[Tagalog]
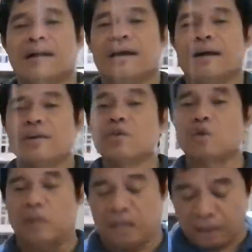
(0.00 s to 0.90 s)
Ah, uh, yun,
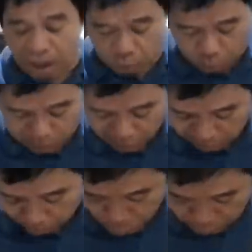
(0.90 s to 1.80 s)
inatak,
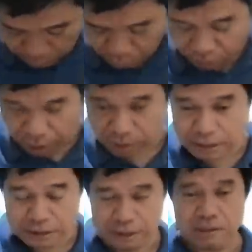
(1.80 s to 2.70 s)
umatake ko sa, ano natin,
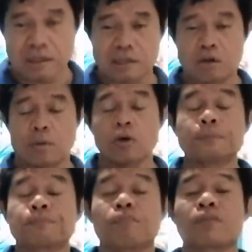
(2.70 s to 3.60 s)
sa sakit ko
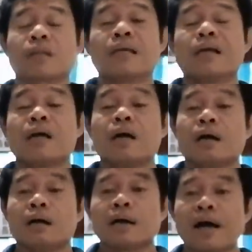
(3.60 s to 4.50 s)

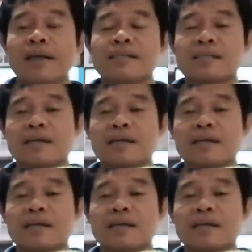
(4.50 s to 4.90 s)
Guys,